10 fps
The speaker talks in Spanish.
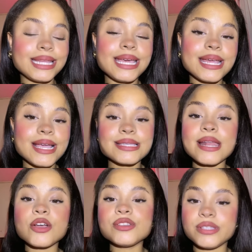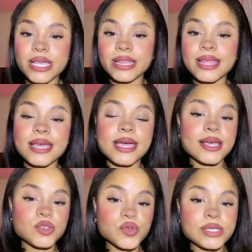tiene que ser consciente de que
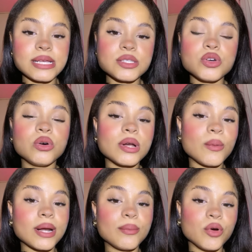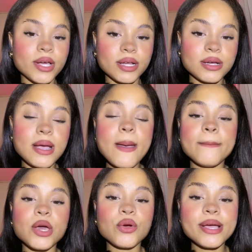Jesús ha sido una buena mujer,
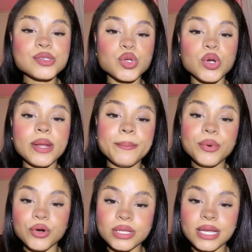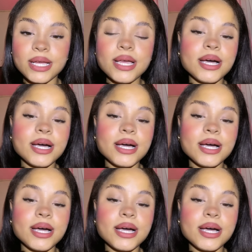pero esto no le importa.